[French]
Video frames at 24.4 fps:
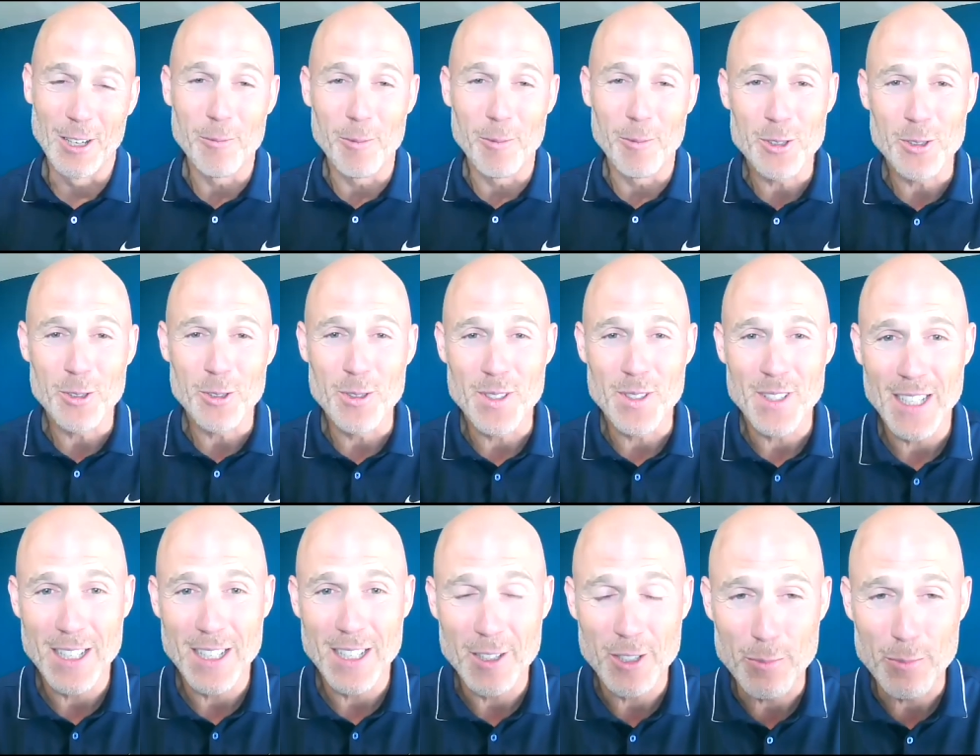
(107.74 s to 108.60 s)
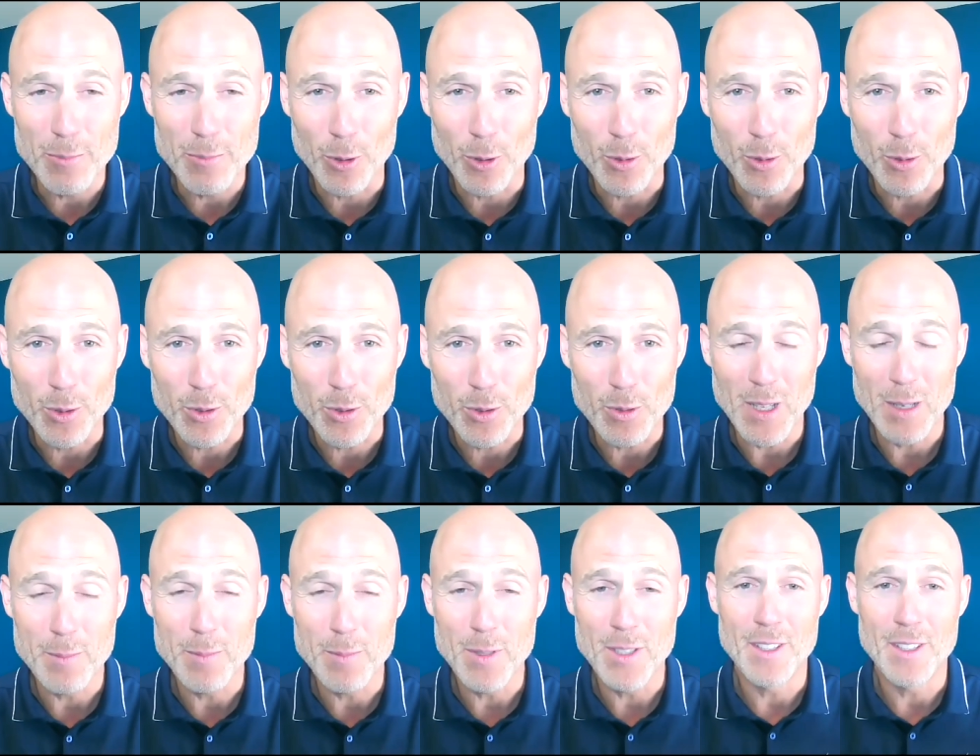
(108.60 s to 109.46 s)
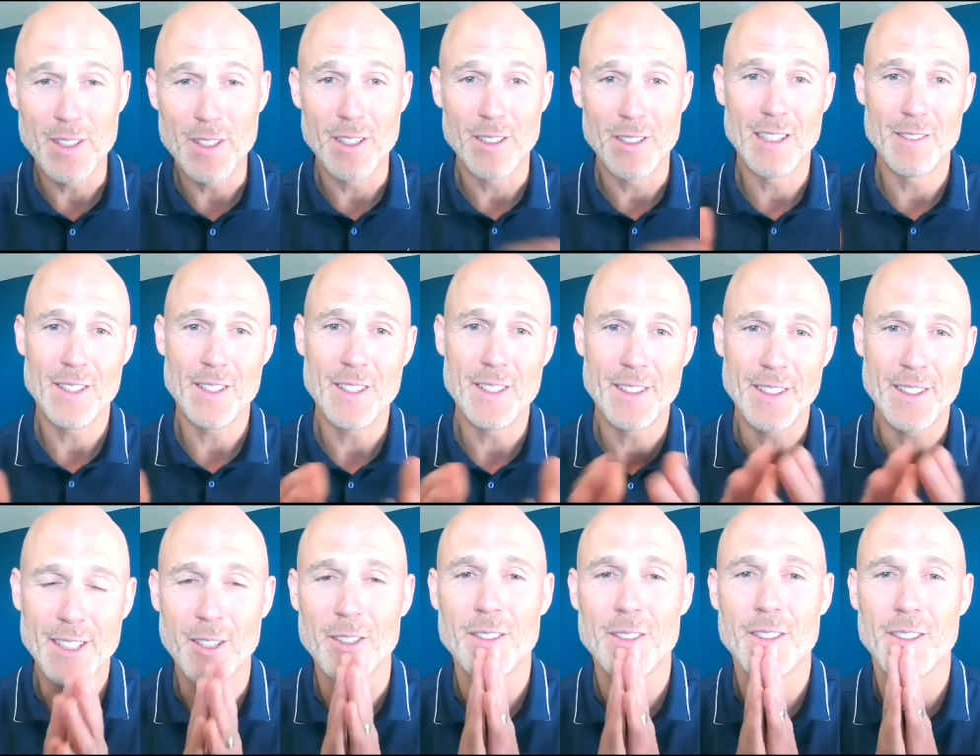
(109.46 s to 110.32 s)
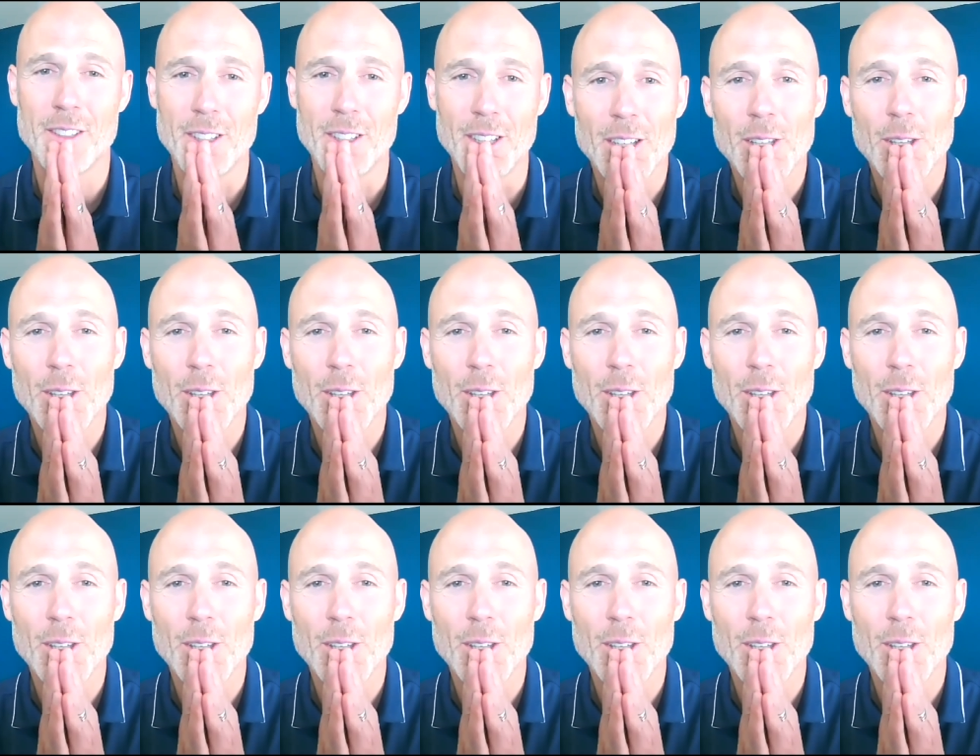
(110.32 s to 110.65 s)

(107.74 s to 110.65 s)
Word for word: moi, tu sais, j'ai pour coutume d'inviter dans, ce,